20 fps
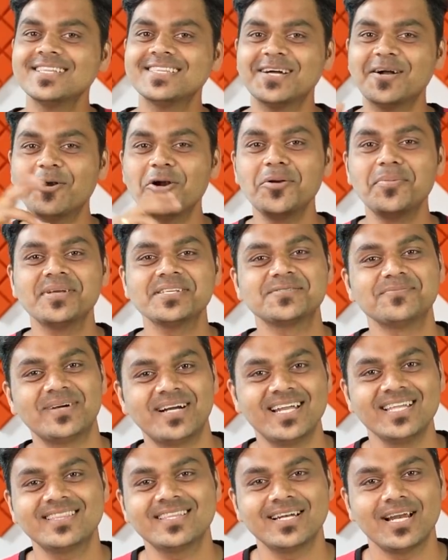தமிழ் பேசும்
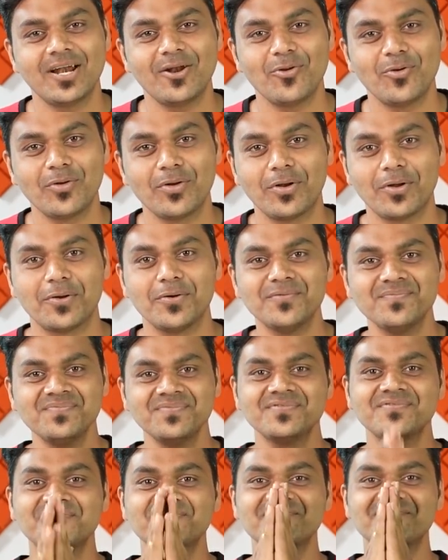அனைத்து நல்லவர்களுக்கும்
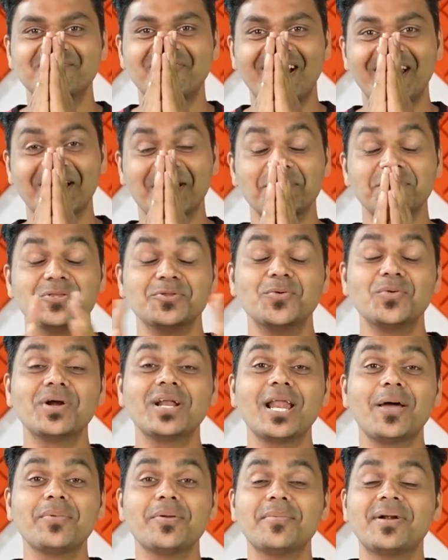வணக்கம் இது
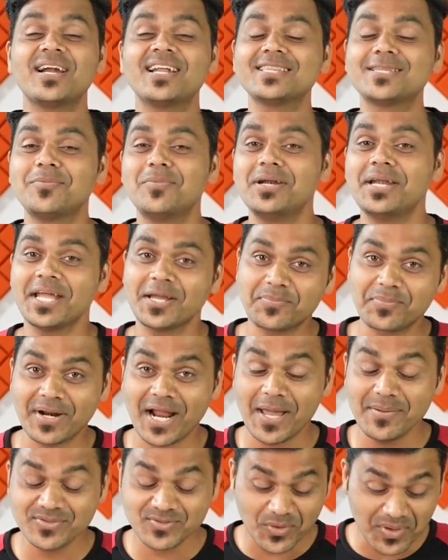உங்கள் அபிமான தமிழ் டெக்
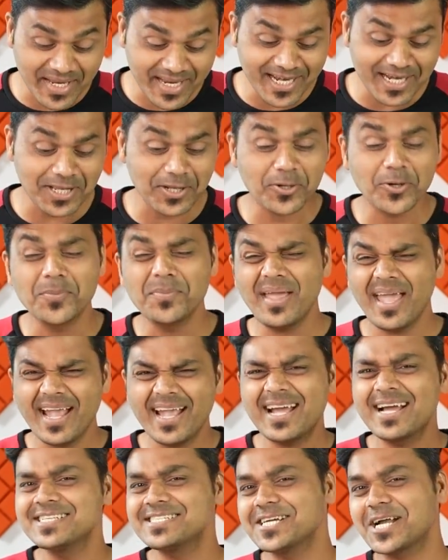பிரைம் ஸோ இன்றைக்கும்
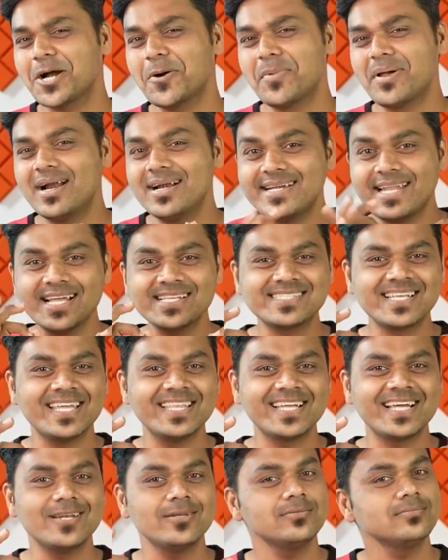எக்கச்சக்கமான டெக்
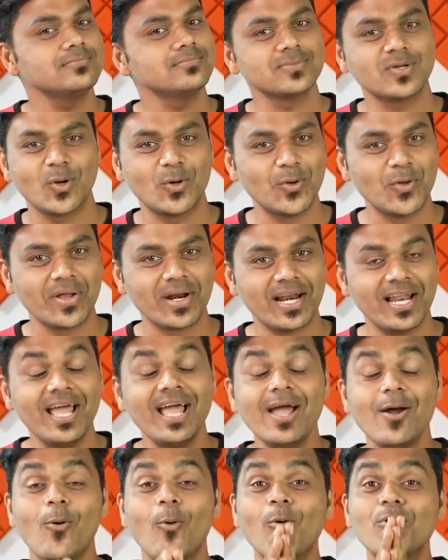செய்திகள் கொண்டு வரல
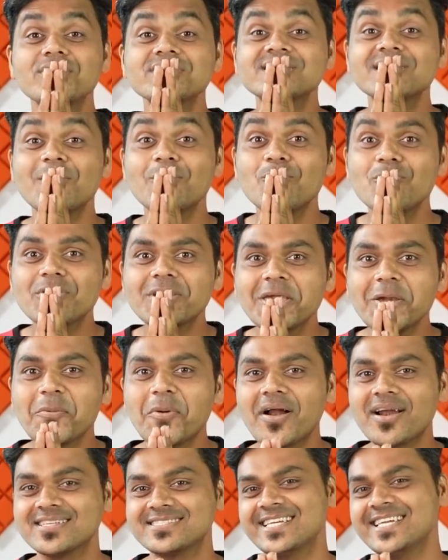ஒரு சில
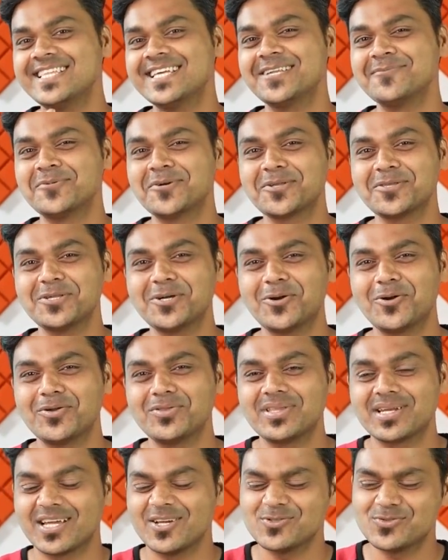முக்கியமான செய்திகள் மட்டும்தான்
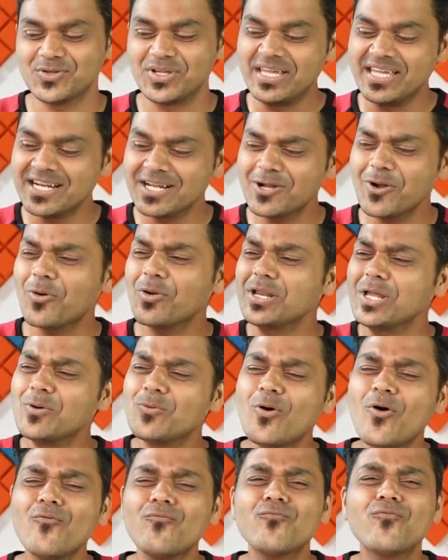கொண்டு வந்திருக்கேன் ஸோ இருக்கக்கூடிய
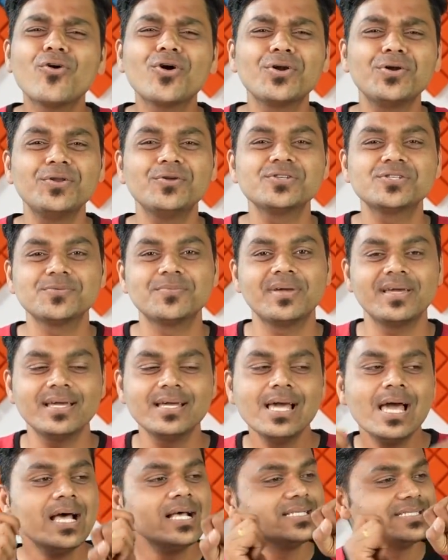ஒவ்வொரு நியூஸுமே
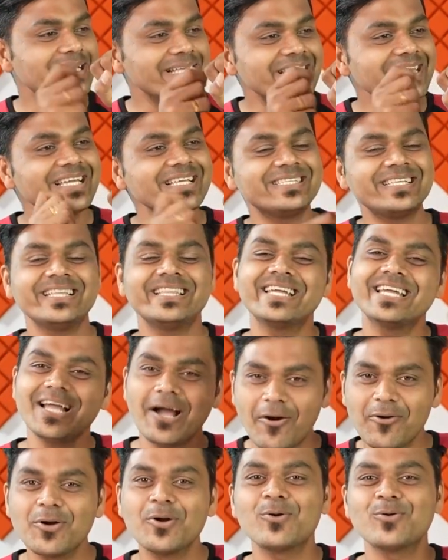செதுக்கி செதுக்கி
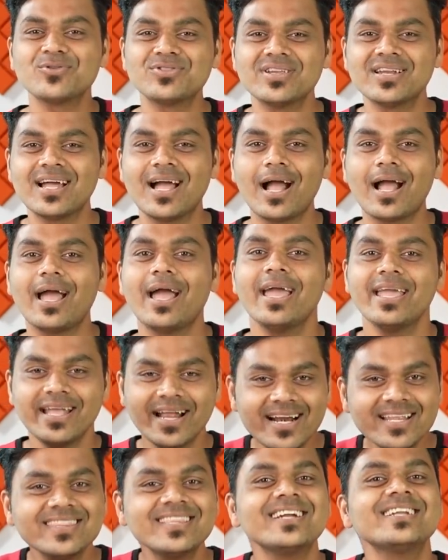அவங்க கொடுத்துருக்காங்க
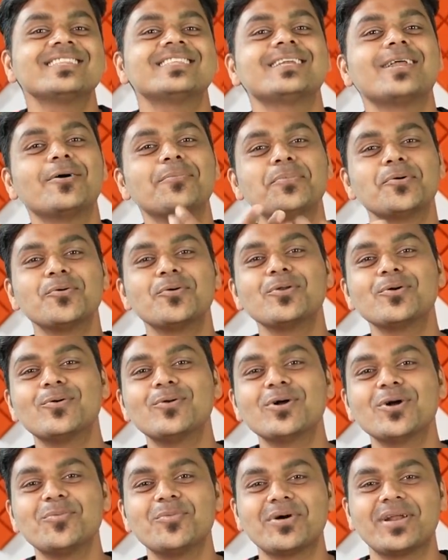எடுத்து எடுத்து நான் இப்போ
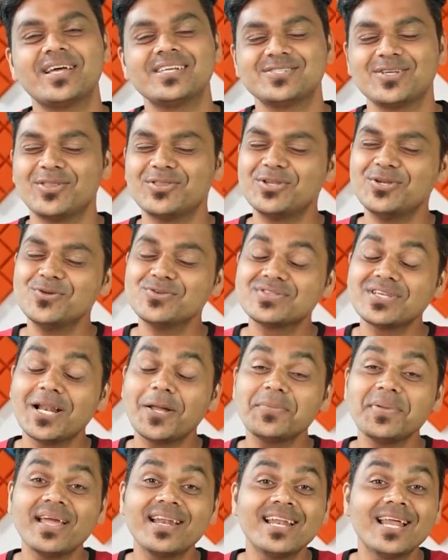உங்களுக்கு கொடுக்க போகிறேன் ஸோ அந்த நியூஸ்
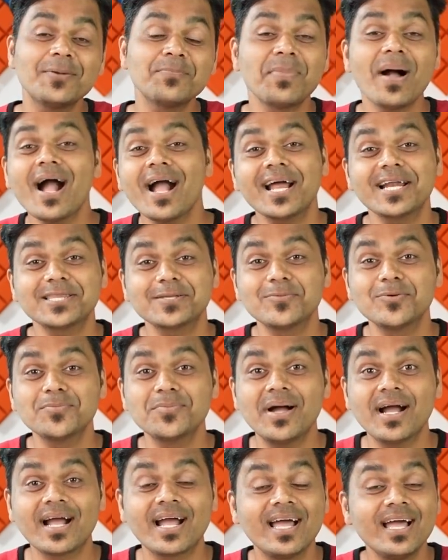எல்லாம் என்னென்னு பார்க்கறதுக்கு
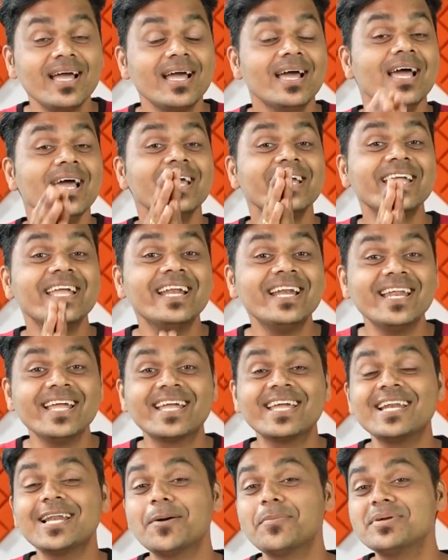முன்பாக
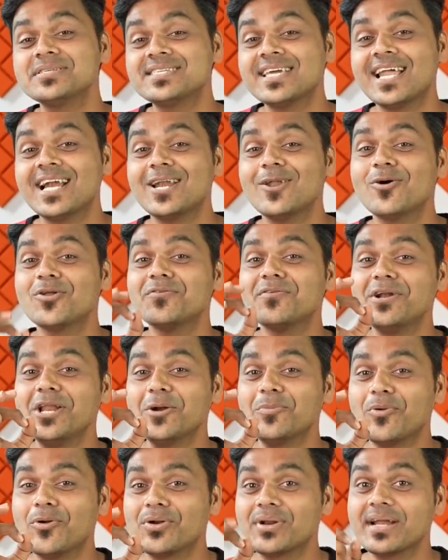இன்றைக்கி நம்ம சேனலில் ஒரு
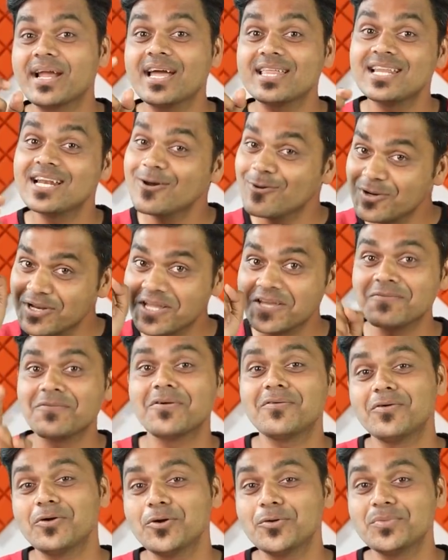வீடியோ போட்டிருக்கேன் அதில் ஒரு
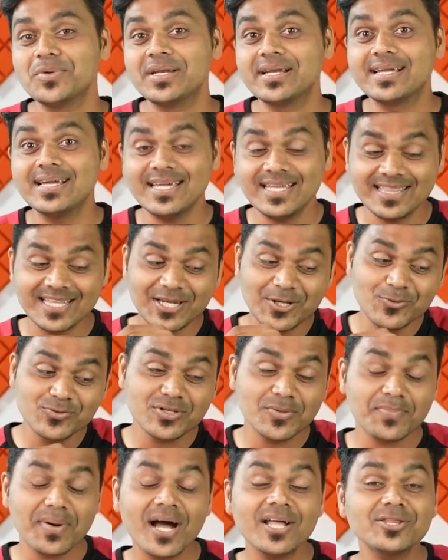கிவேவேவும் இருக்குது இந்த
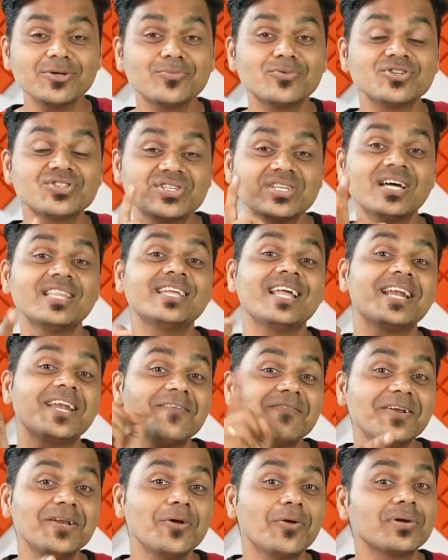நியூஸை பார்த்து முடிச்சுட்டு அது
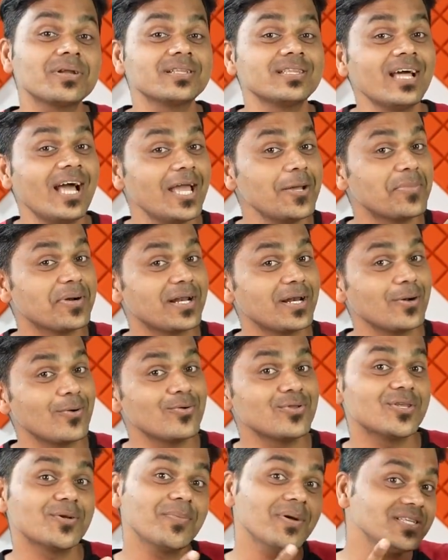என்ன வீடியோன்றதை ஐ பட்டனில்
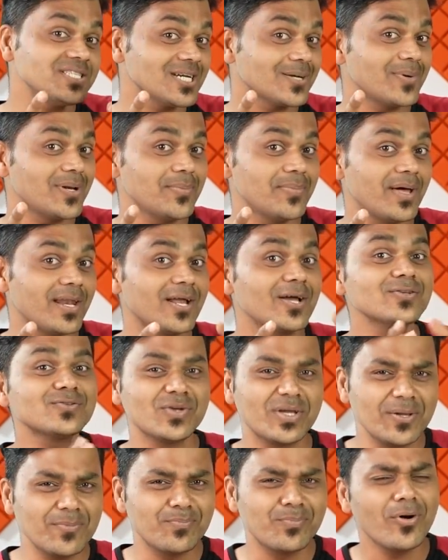கொடுத்துருப்பேன் செக் பண்ணி பாருங்கள்
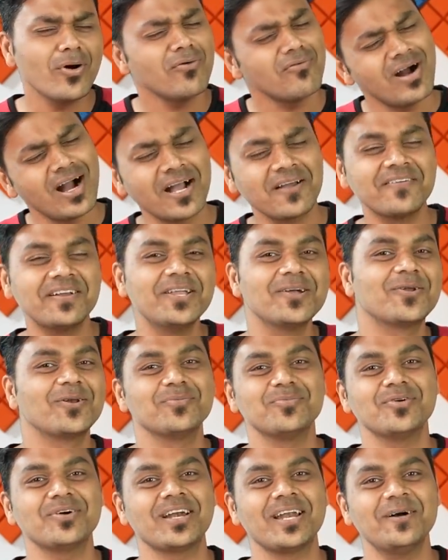ஸோ இப்போ வாங்க
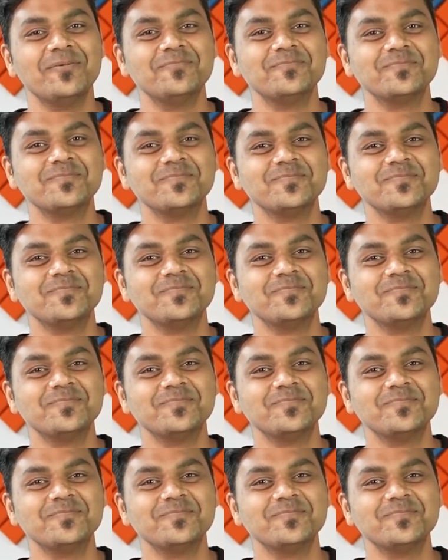வீடியோக்குள்ளே போகலாம்